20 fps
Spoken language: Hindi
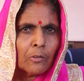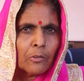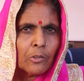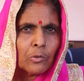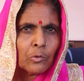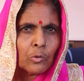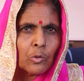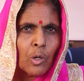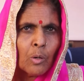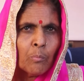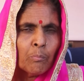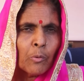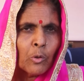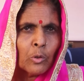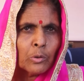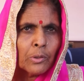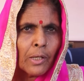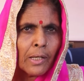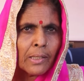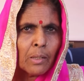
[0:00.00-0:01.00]
और इसको हम
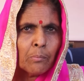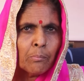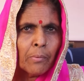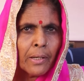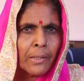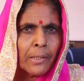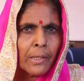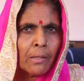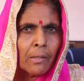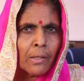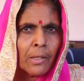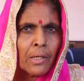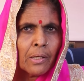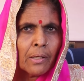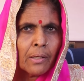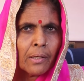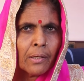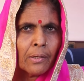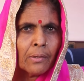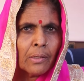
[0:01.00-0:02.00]
बहुत ज़्यादा बारीक नहीं
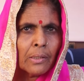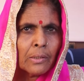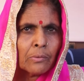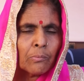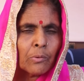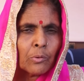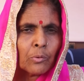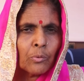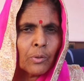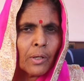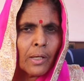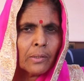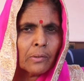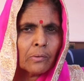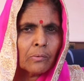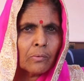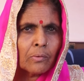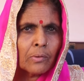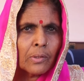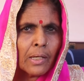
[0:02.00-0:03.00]
करेंगे इसमें थोड़ा
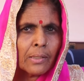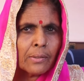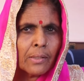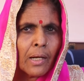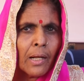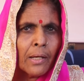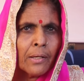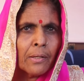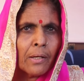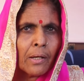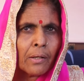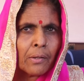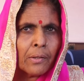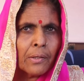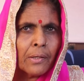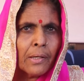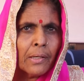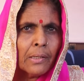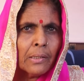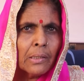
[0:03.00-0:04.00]
दरदरा ही
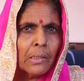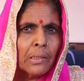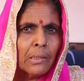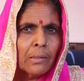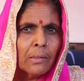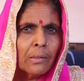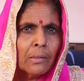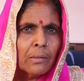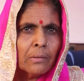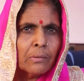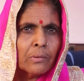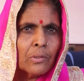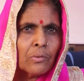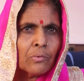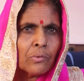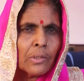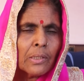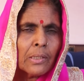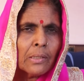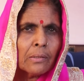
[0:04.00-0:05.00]
रखेंगे
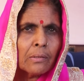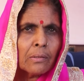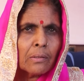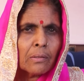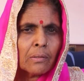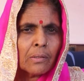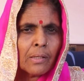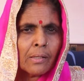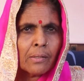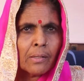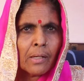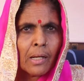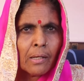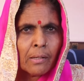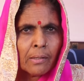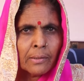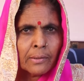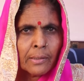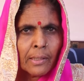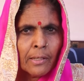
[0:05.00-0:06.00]
जिससे दरदरा
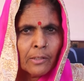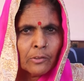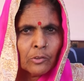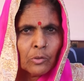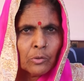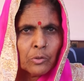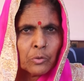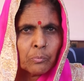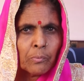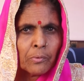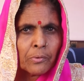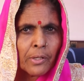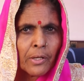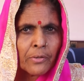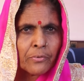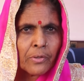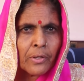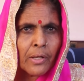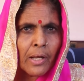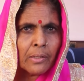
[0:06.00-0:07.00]
रहता है तो इसमें
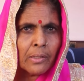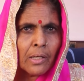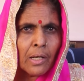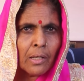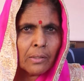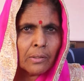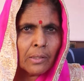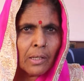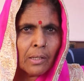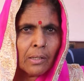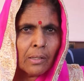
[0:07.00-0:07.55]
टेस्ट ज़्यादा आता